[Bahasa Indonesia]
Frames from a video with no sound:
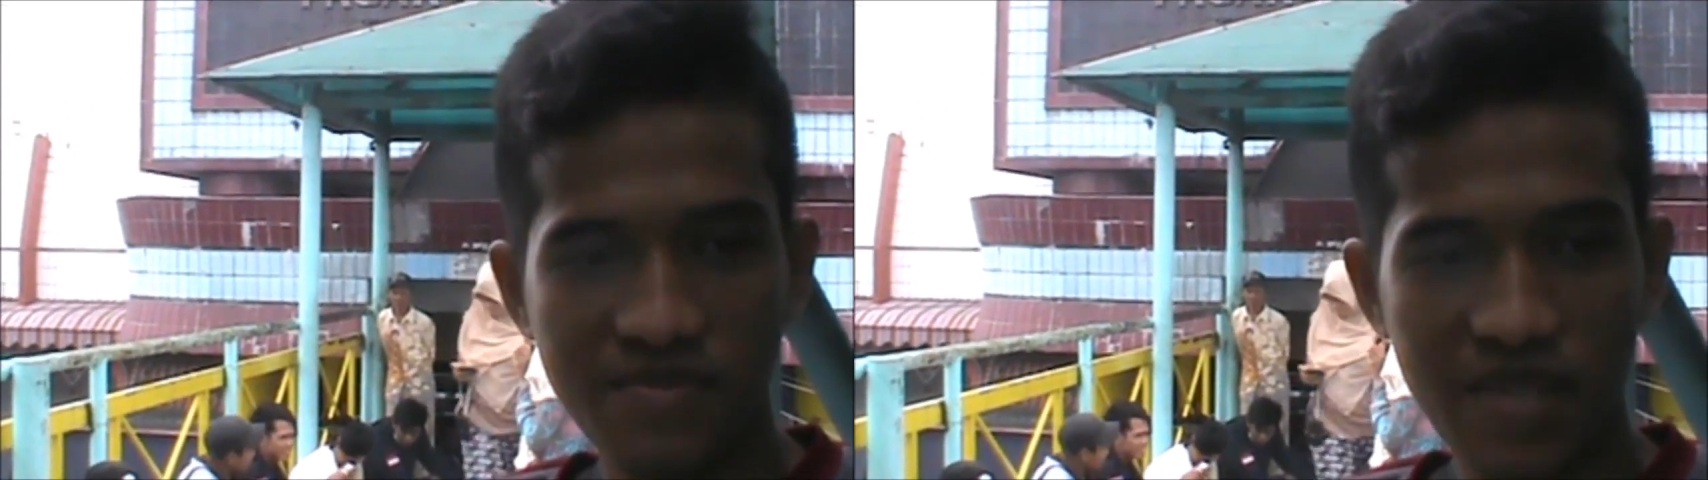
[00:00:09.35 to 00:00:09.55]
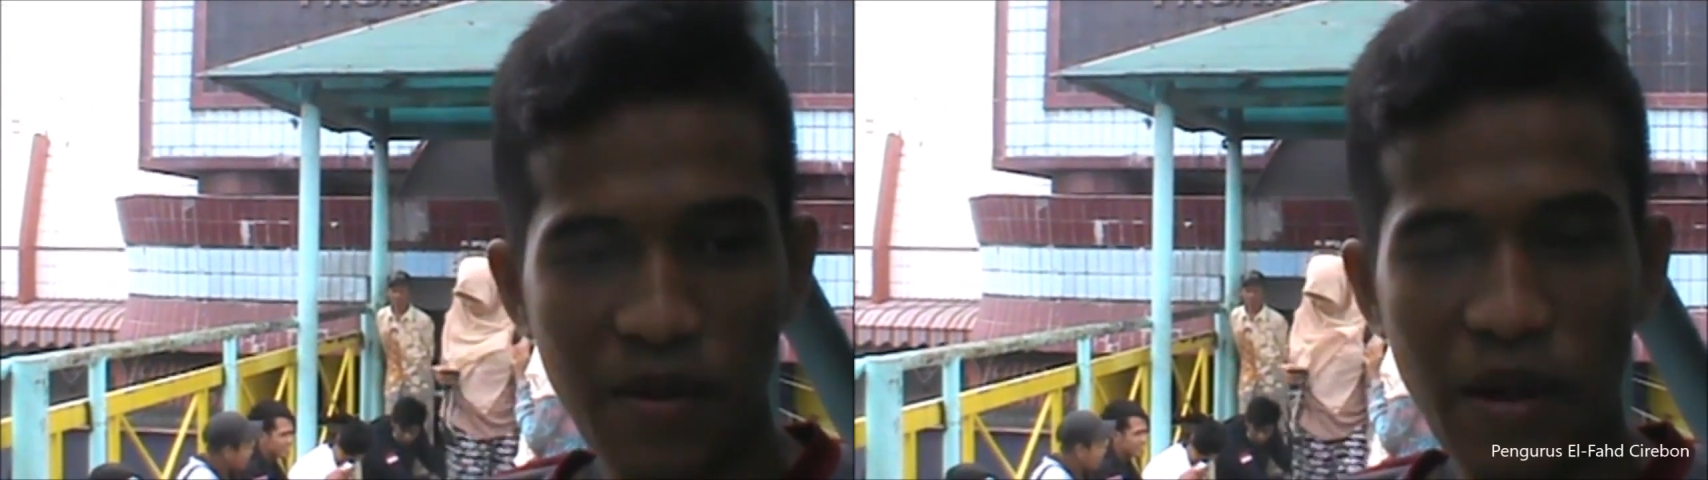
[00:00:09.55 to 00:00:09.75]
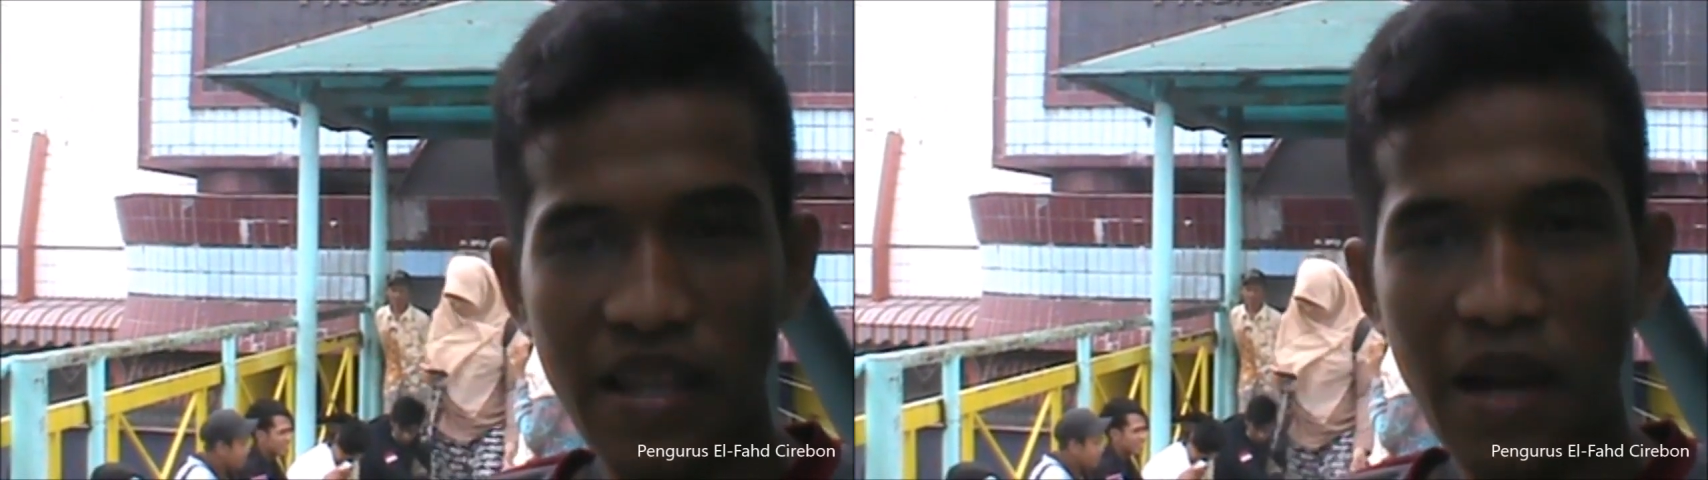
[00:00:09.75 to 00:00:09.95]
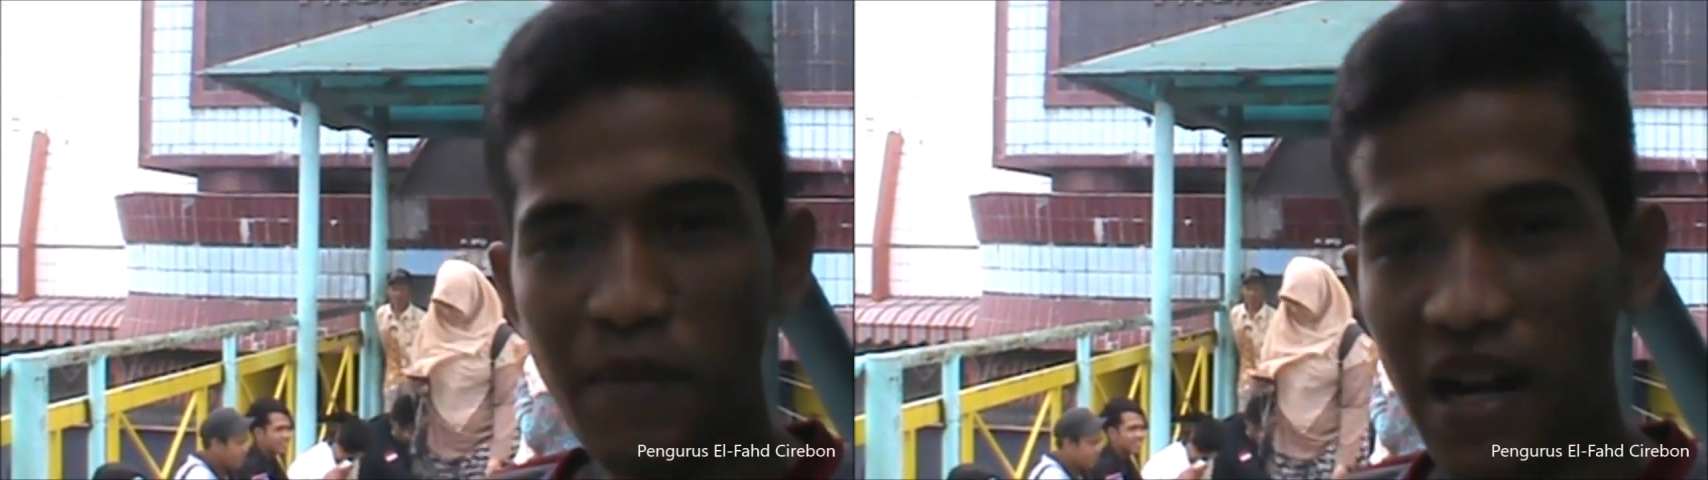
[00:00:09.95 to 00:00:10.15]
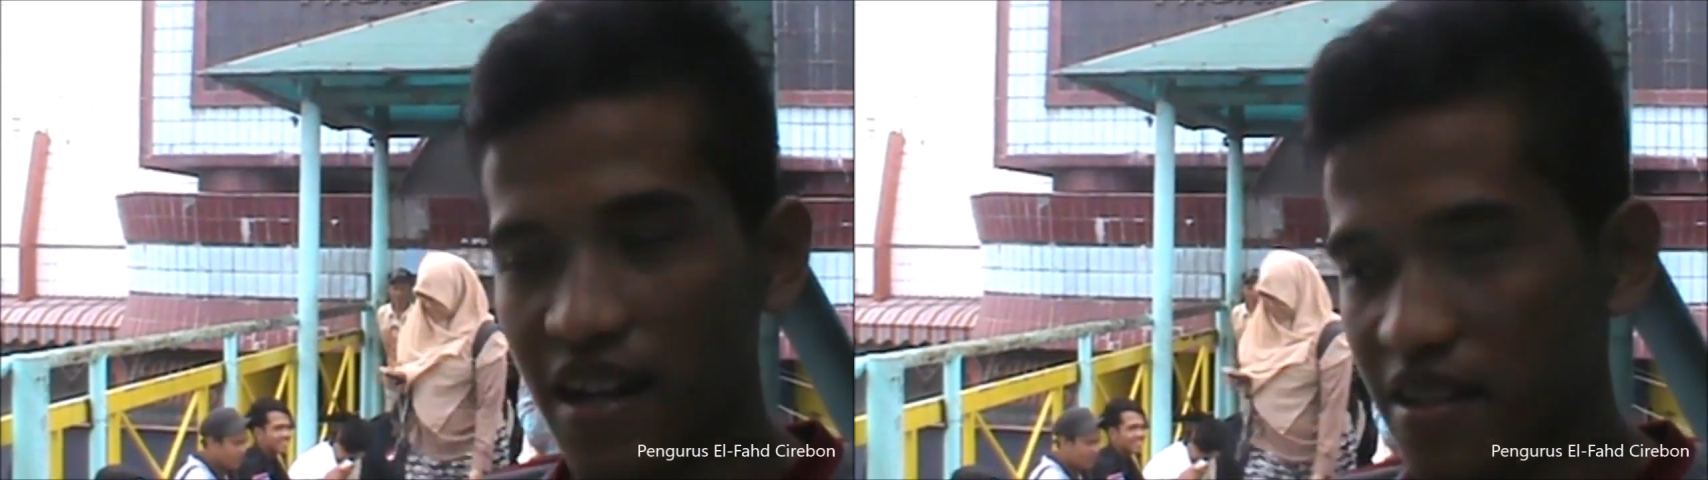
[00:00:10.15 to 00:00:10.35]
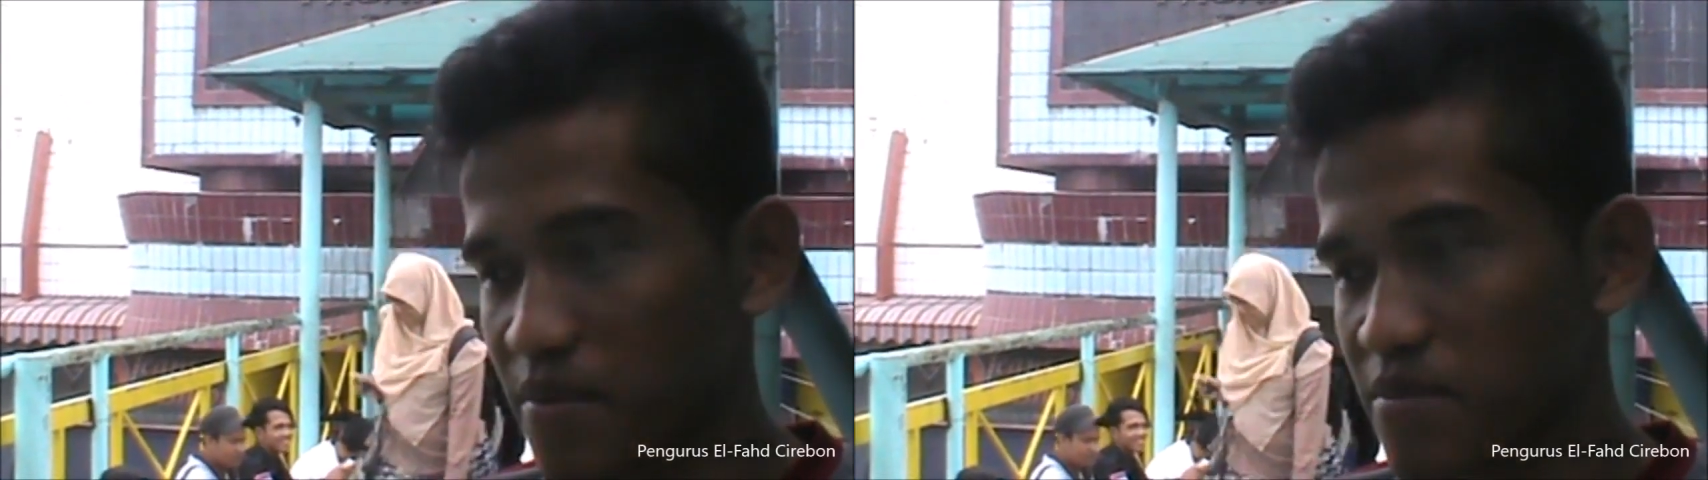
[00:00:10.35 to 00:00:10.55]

Kecamatan Malang.